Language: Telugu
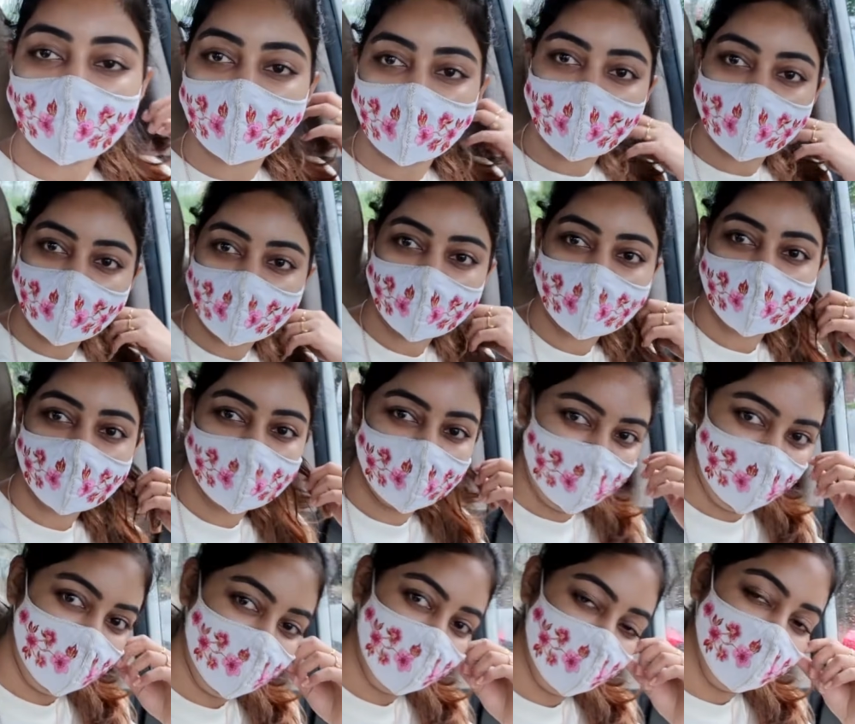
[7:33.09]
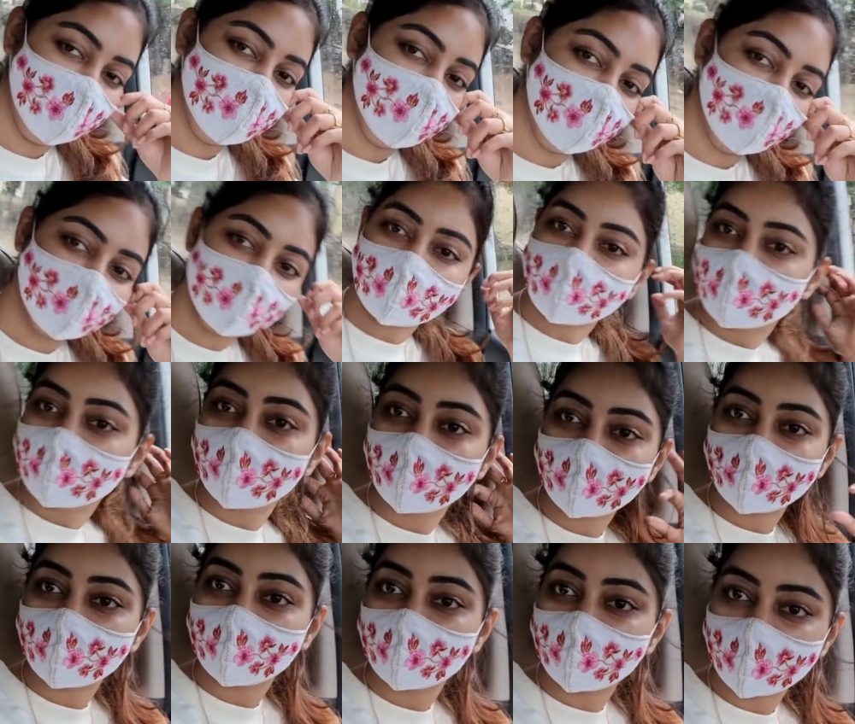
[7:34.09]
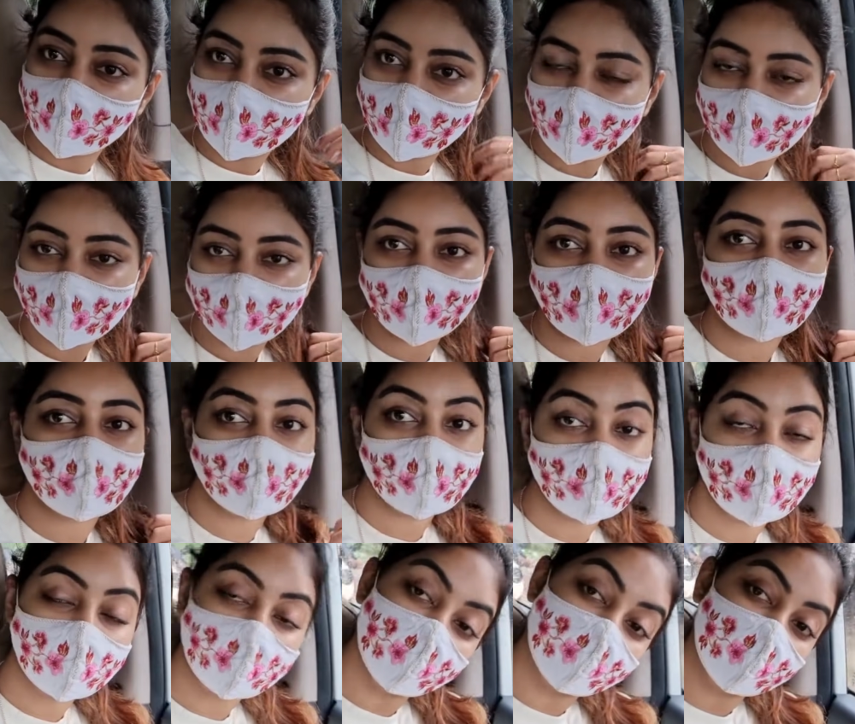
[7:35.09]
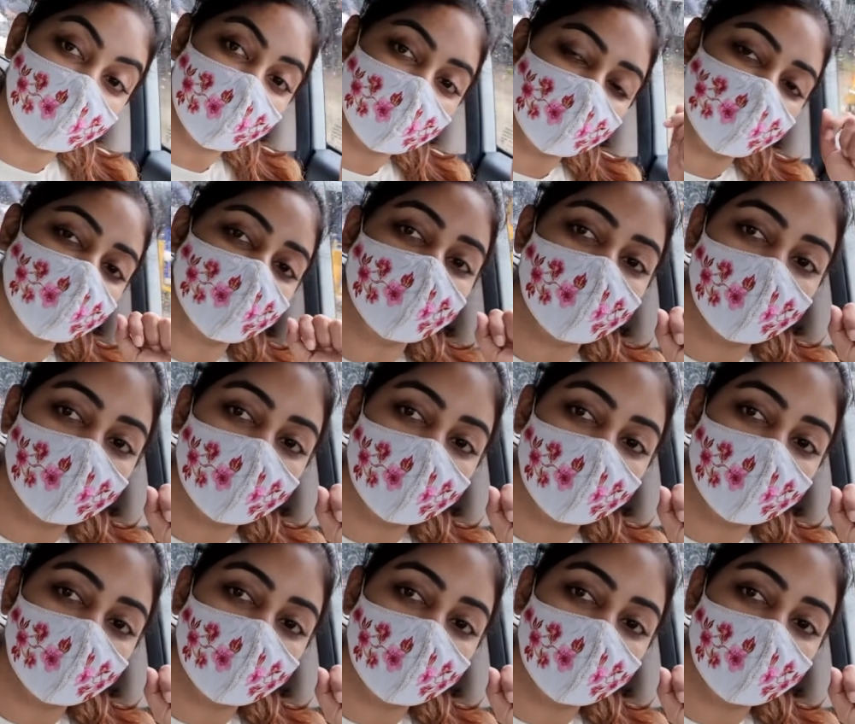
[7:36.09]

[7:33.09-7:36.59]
అండ్ నెక్స్ట్ ఈయనకి కూడా కొంచెం ఇన్నర్స్ అవి కావాలంటే తీసుకోవడానికి